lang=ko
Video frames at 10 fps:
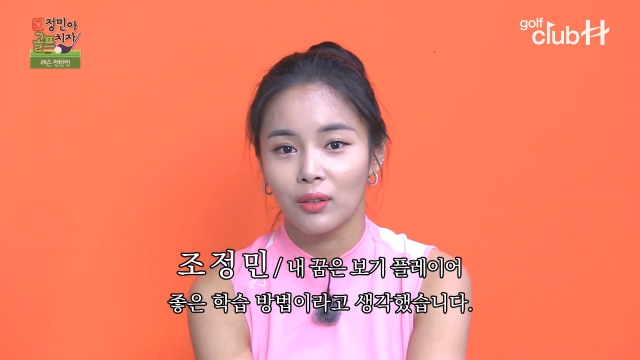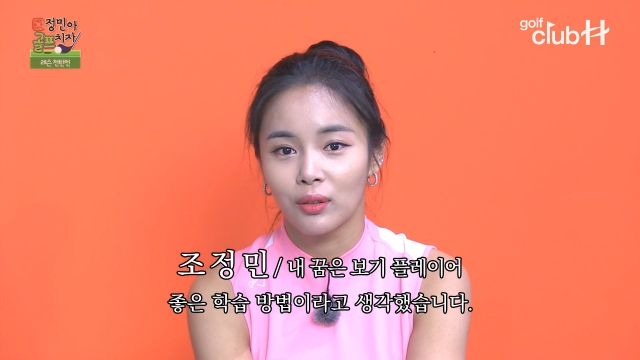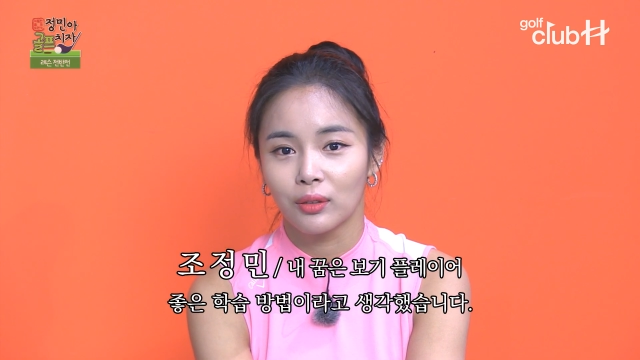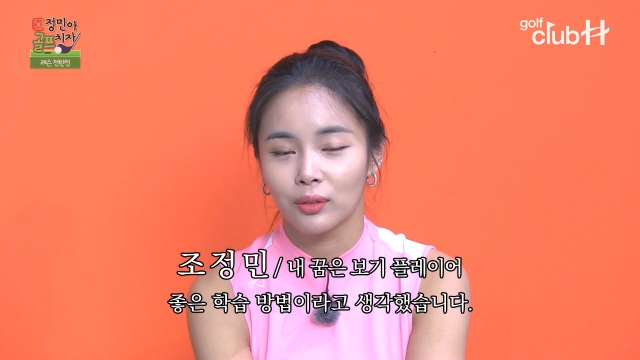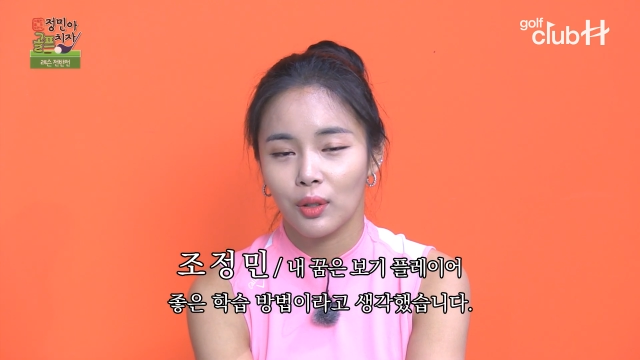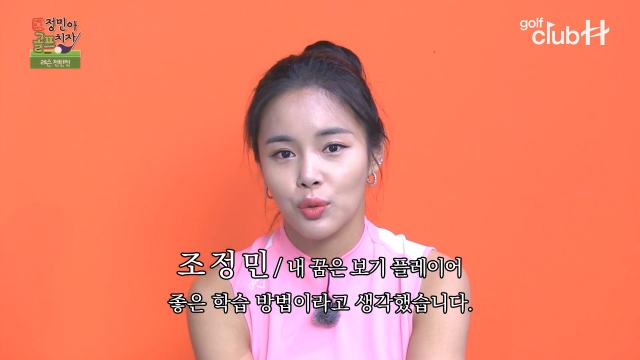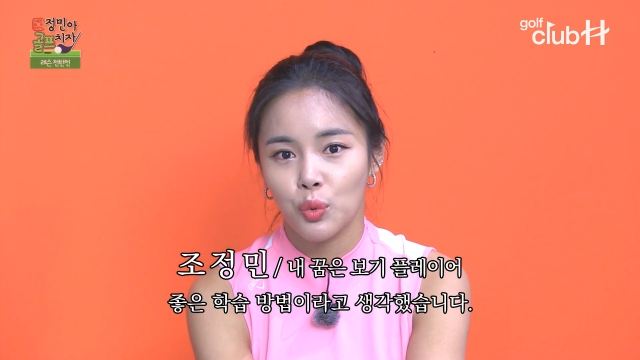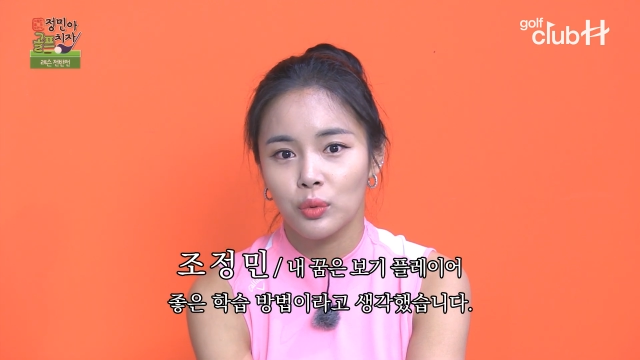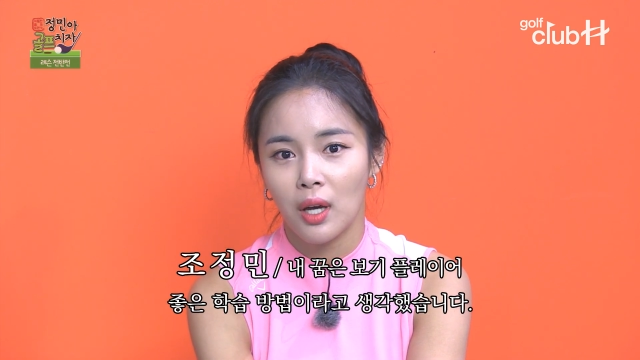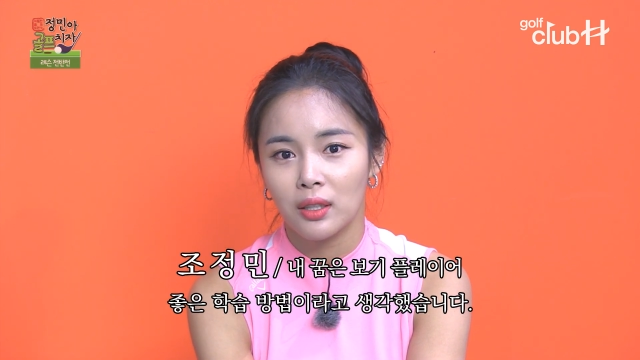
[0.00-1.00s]
네, 되게
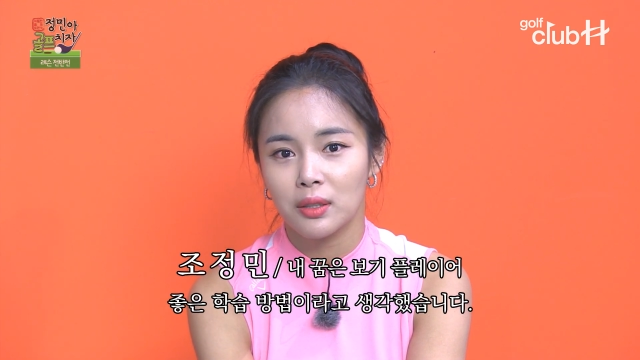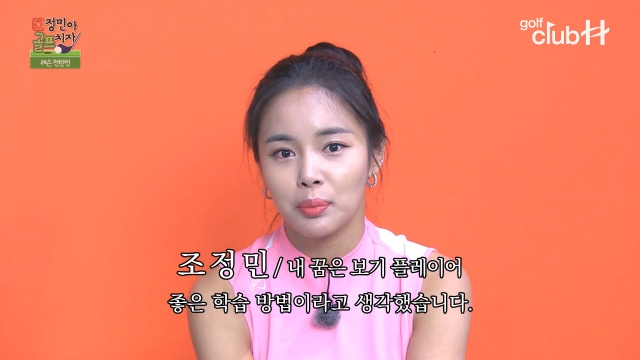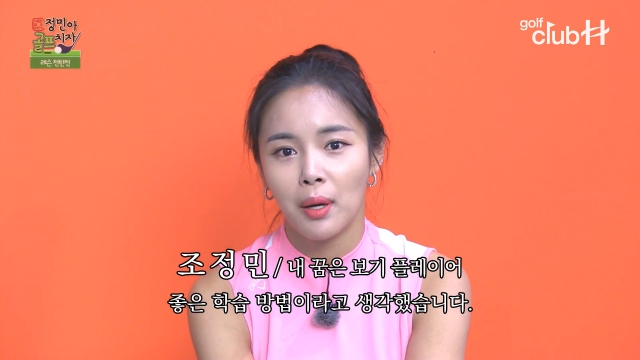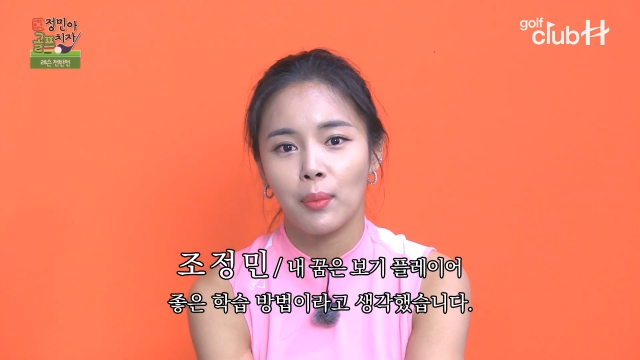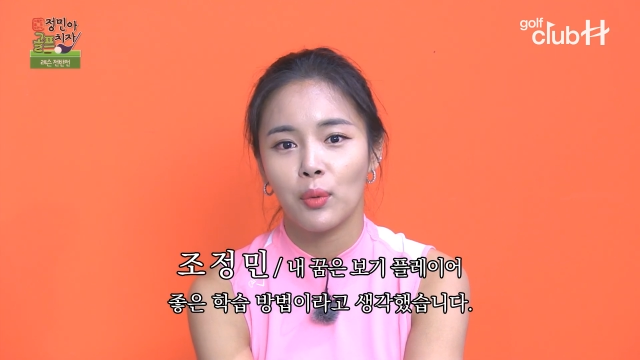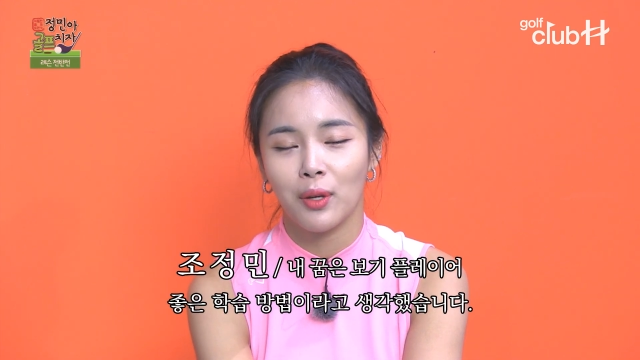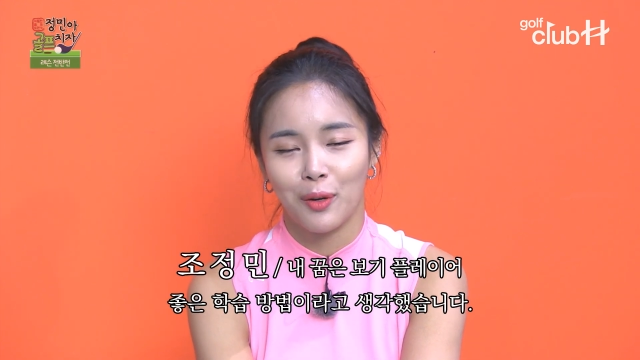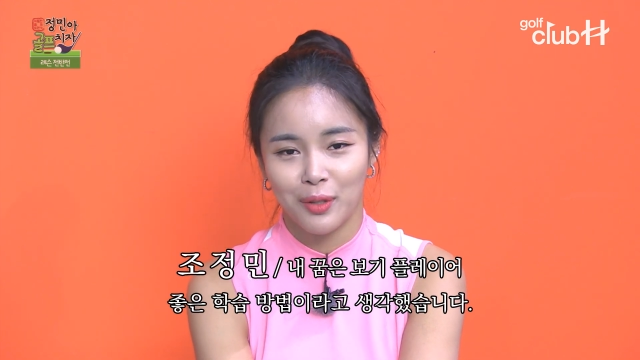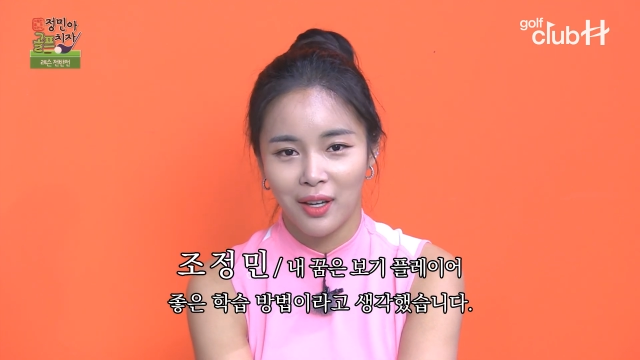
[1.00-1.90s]
좋은 학습 방법이라고